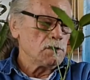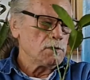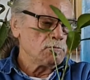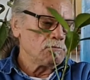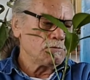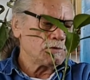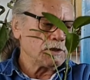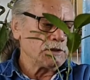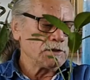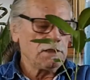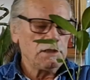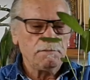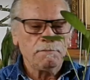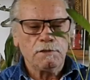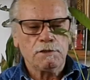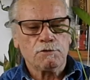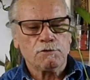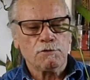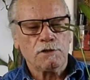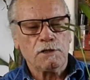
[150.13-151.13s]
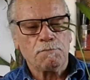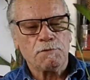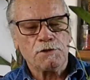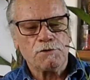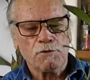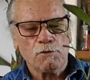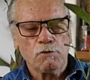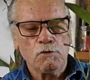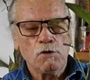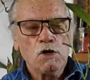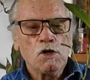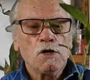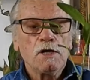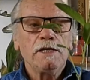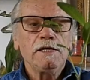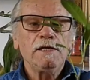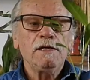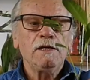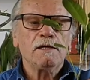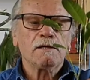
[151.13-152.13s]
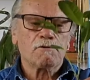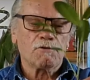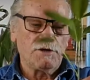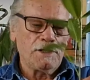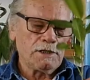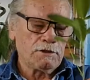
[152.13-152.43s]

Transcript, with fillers: un centímetro de peciolo y con